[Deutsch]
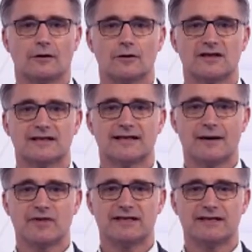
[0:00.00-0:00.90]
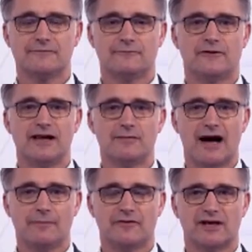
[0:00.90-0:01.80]
Und dann bitte Film
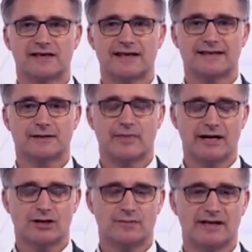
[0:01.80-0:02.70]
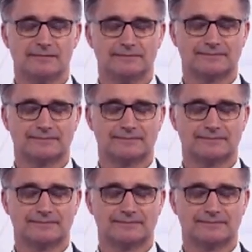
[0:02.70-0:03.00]
ab für das erste Beispiel.